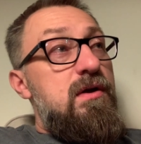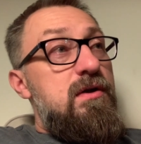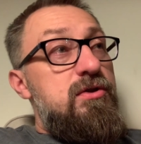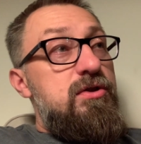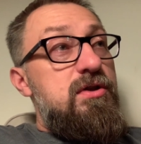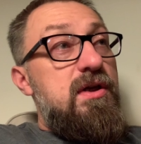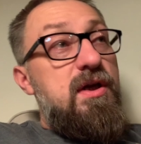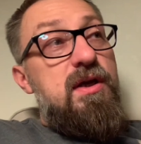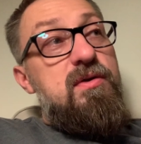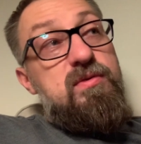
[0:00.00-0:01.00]
czy się
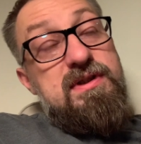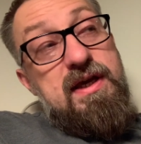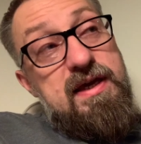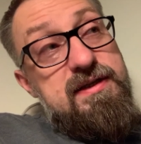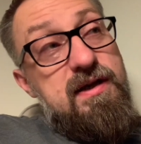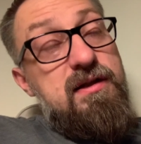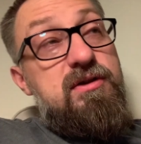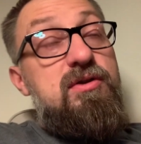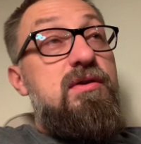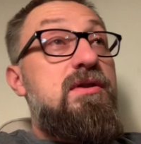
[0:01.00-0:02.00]
je uznaje za
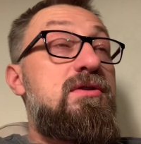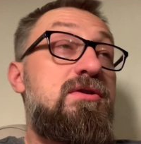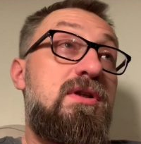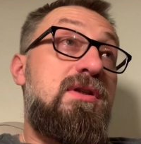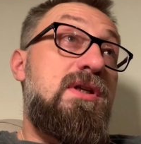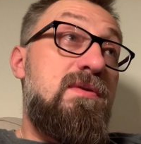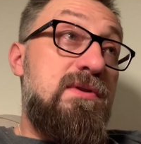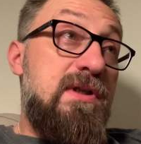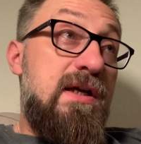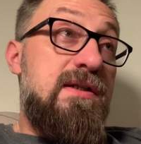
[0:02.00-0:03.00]
natchnione, czy się nie
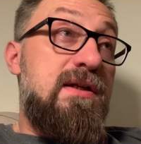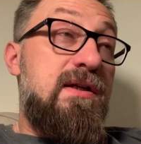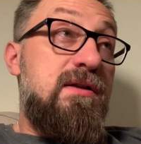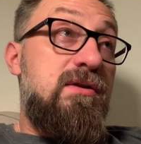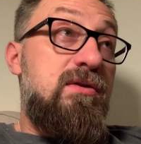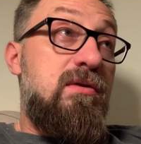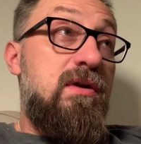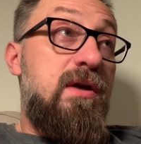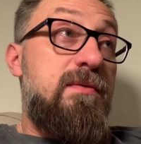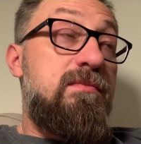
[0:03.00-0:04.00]
uznaje za
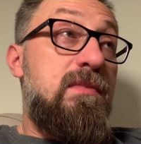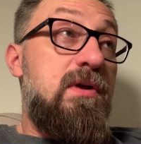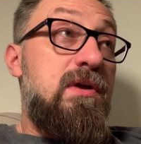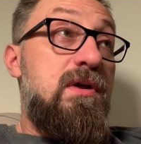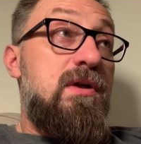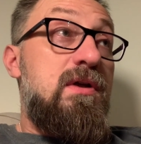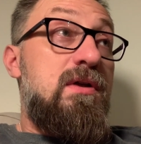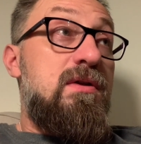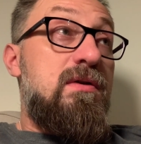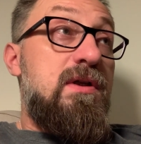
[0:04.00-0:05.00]
natchnione,
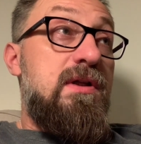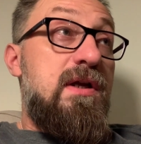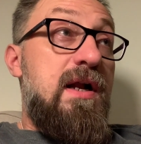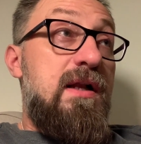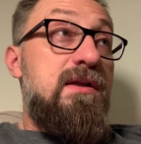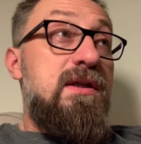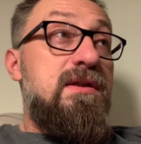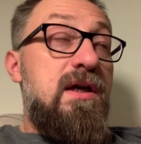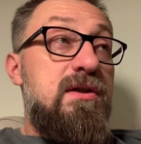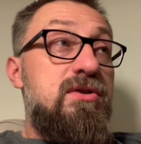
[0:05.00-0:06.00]
to generalnie
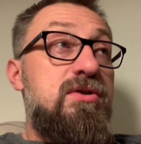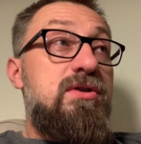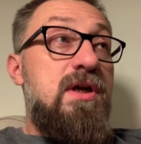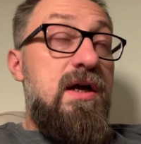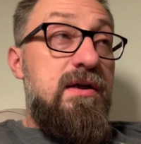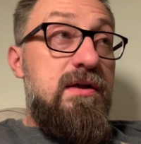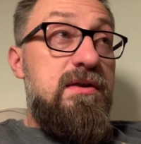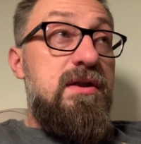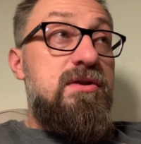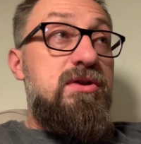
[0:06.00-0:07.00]
tak czy siak
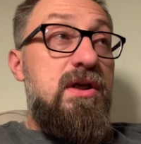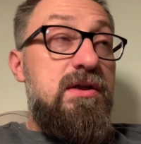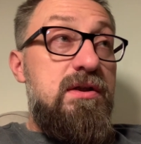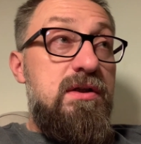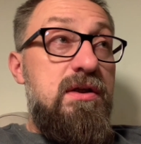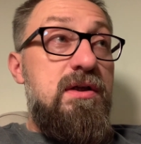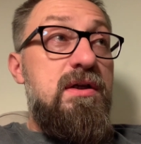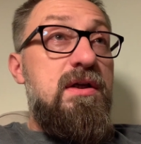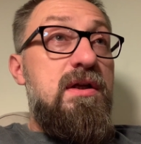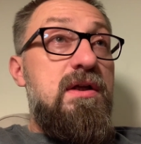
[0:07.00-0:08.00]
te księgi
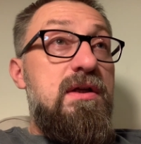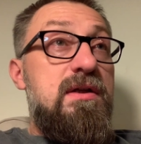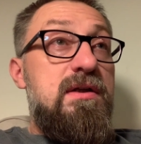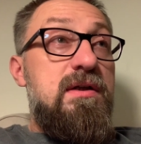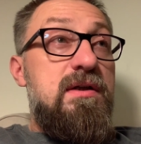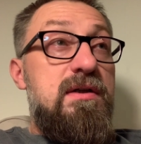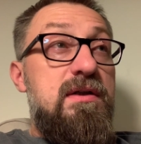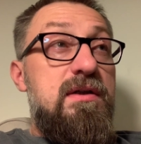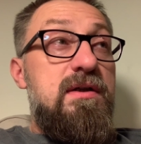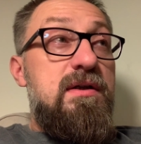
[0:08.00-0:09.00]

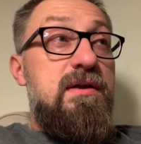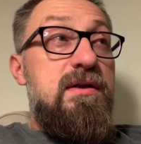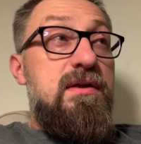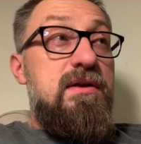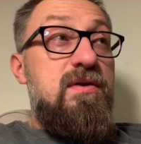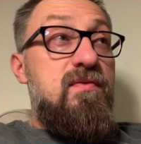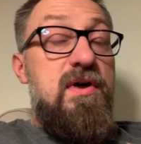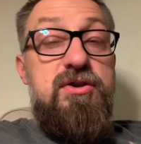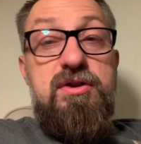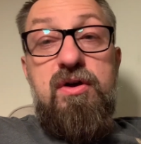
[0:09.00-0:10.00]
Yy, no
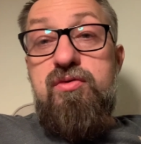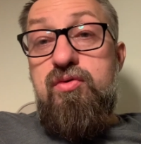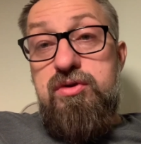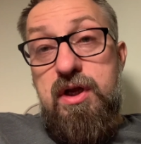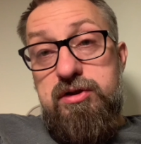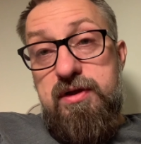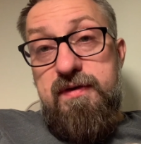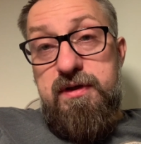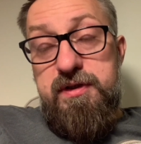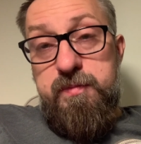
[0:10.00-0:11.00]
właśnie odróżnia się w
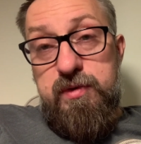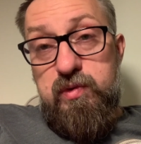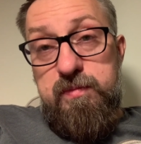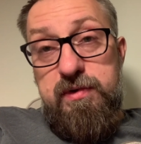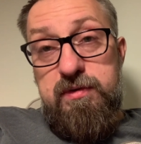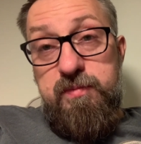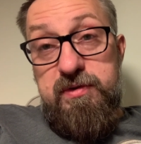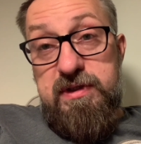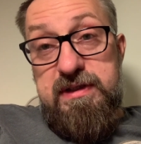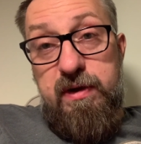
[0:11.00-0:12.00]
jakiś sposób od
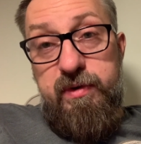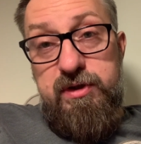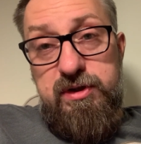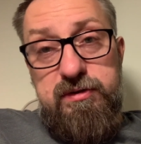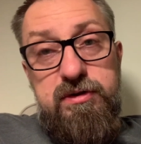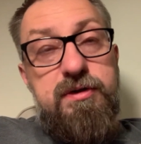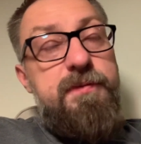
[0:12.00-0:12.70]
pozostałej części.